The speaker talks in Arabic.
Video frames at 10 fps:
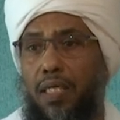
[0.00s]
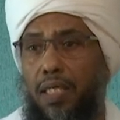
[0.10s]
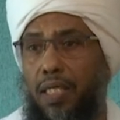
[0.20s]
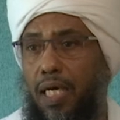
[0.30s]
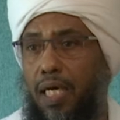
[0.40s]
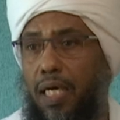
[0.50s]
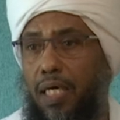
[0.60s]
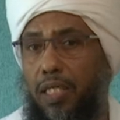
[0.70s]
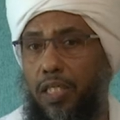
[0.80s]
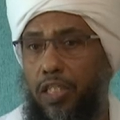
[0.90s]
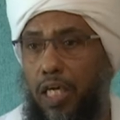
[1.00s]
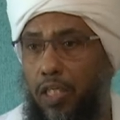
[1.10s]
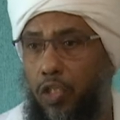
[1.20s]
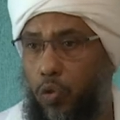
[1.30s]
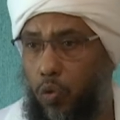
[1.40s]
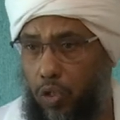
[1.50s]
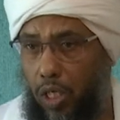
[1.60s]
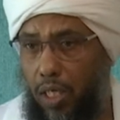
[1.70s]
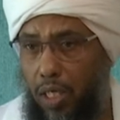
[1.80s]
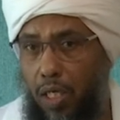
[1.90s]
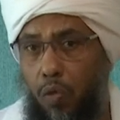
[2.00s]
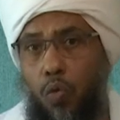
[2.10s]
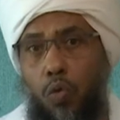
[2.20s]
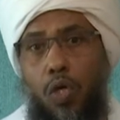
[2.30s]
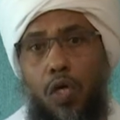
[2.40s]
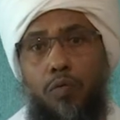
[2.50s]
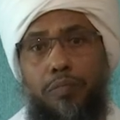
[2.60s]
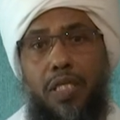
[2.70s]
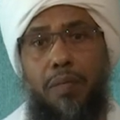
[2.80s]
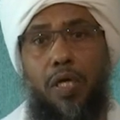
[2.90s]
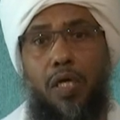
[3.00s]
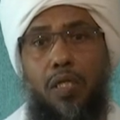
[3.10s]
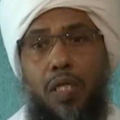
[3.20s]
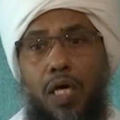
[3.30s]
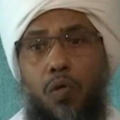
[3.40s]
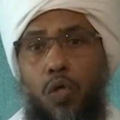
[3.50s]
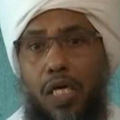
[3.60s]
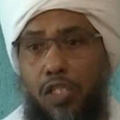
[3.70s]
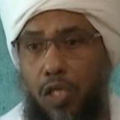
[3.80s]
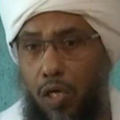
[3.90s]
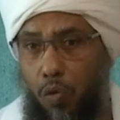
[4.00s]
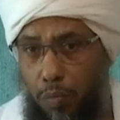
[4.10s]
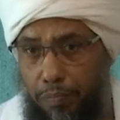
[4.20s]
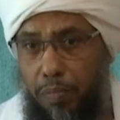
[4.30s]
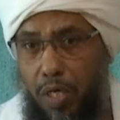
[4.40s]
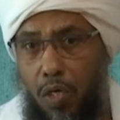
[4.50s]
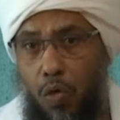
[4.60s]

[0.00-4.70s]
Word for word: إلى رجال الشرطة أقول لهم جبر الله كسركم